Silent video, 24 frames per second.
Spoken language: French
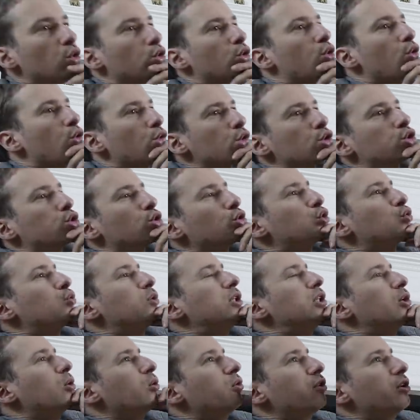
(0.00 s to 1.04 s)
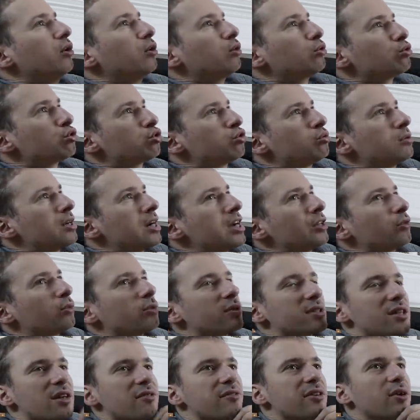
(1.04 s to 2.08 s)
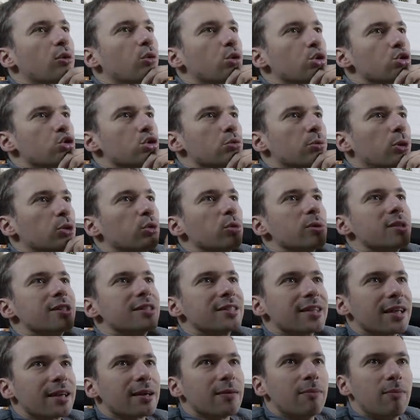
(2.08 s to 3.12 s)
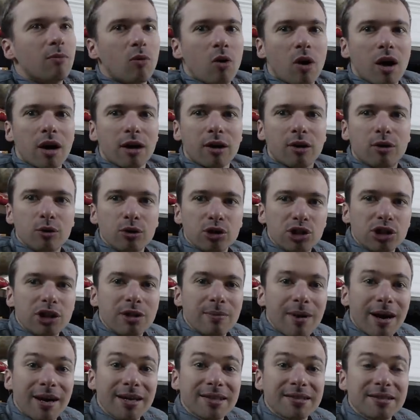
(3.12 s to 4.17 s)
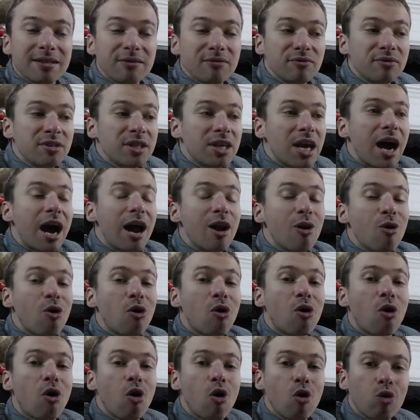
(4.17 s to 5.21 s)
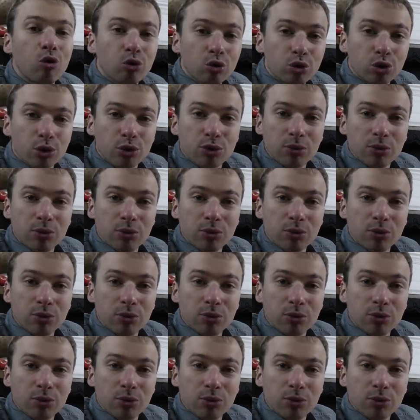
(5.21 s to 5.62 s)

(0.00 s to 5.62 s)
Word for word: Donc aujourd'hui, on est en juin, donc ça fait grosso modo 5 mois que j'ai démarré ce défi, alors où j'en